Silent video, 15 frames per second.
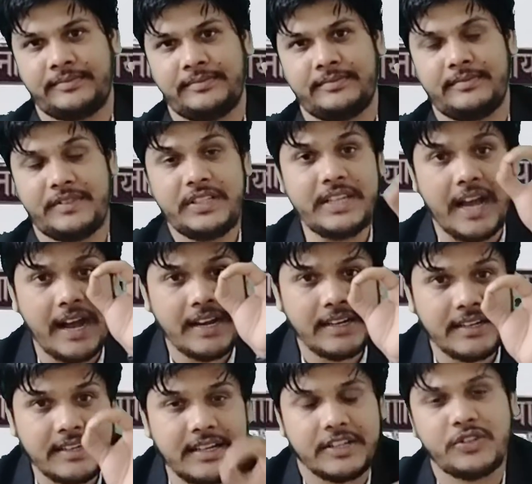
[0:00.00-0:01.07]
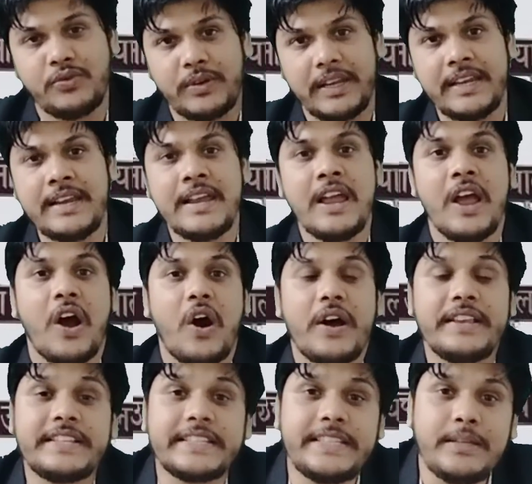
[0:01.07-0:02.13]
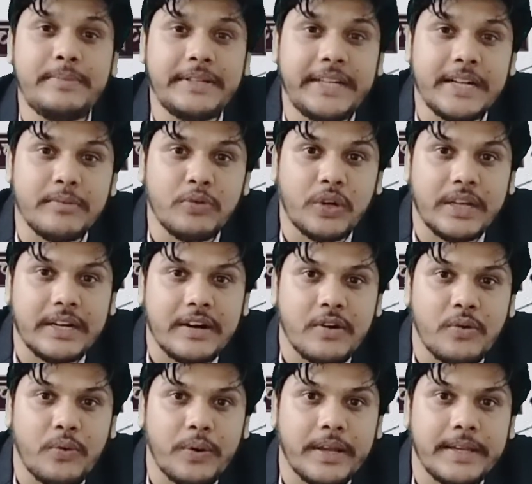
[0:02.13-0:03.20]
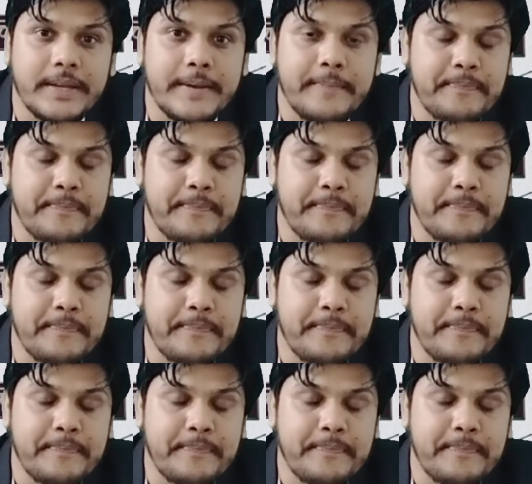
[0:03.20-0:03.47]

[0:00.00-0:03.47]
जी हाँ कर चुके हैं और इसकी भी डेट मुकर्र हो गई